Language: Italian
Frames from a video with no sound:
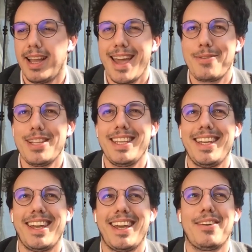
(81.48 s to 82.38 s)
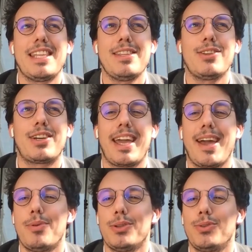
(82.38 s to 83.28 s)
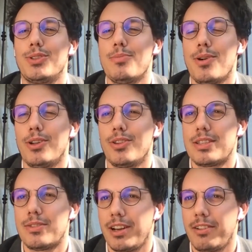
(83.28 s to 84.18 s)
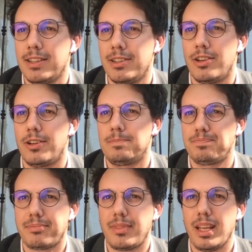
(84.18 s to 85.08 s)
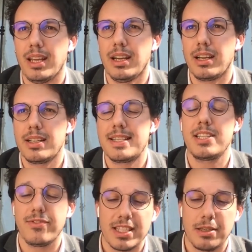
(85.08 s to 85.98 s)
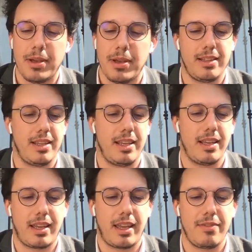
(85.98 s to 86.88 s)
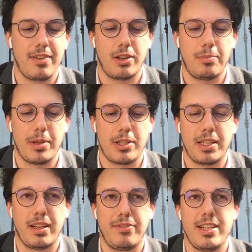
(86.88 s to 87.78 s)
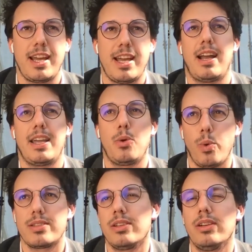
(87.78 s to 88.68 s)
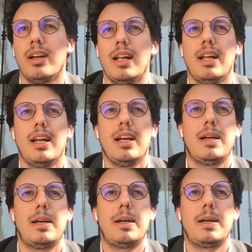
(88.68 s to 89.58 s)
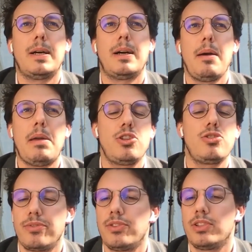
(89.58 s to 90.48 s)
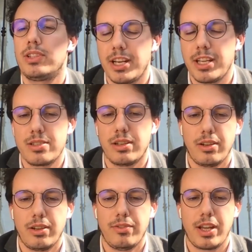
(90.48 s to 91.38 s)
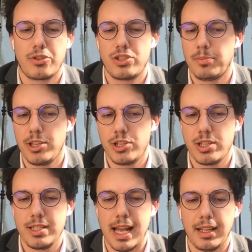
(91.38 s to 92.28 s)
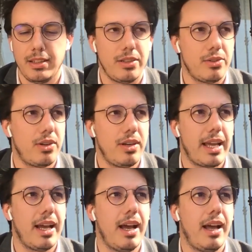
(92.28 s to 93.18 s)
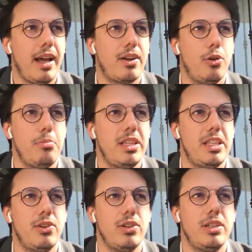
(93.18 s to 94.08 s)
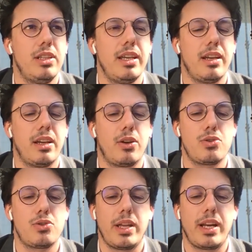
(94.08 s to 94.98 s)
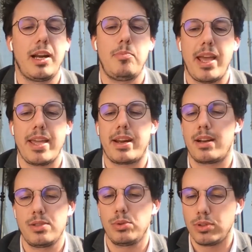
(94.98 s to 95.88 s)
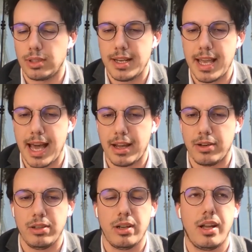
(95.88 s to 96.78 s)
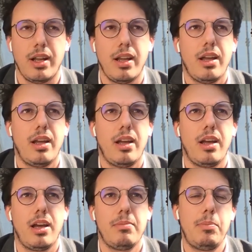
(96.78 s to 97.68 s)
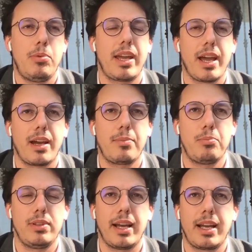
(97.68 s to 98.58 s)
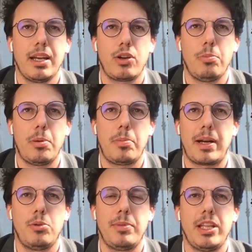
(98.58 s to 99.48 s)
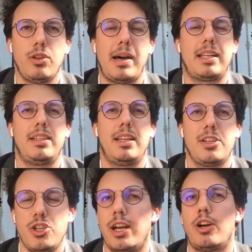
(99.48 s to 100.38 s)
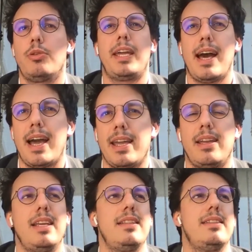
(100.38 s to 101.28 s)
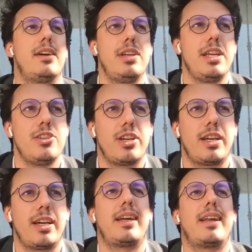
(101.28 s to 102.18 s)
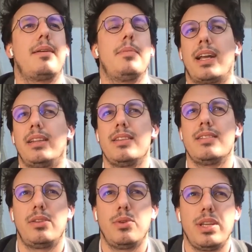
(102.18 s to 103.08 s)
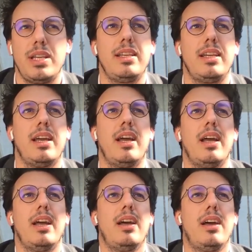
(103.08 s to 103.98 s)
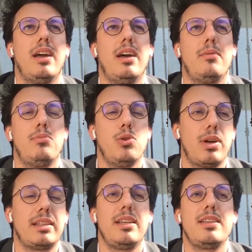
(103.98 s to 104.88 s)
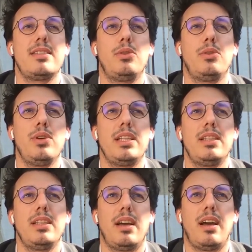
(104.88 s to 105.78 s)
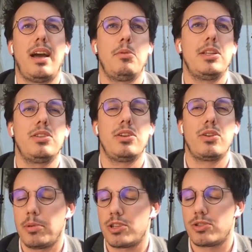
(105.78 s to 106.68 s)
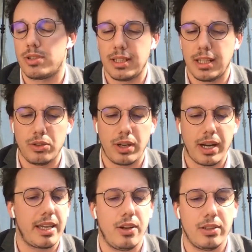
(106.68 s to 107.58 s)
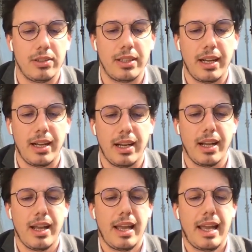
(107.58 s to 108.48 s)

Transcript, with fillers: E quindi eh, vedendo che un po' tutto il mondo stanno arrivando eh, gli stessi investimenti, visto il pezzo pieno della filiera, in questo, abbiamo deciso di fondare Deliveristo, ovvero ci siamo licenziati io e un collega con l'obiettivo di costruire il player innanzitutto italiano, eh, ma poi che anche, punta anche l'Europa, perché al momento, a parte la Cina con Meikai, l'India con Ninja, Car, Gran Marca negli Stati Uniti, eh, Car negli Stati Uniti, al momento in Europa c'è soltanto Recchi e Londra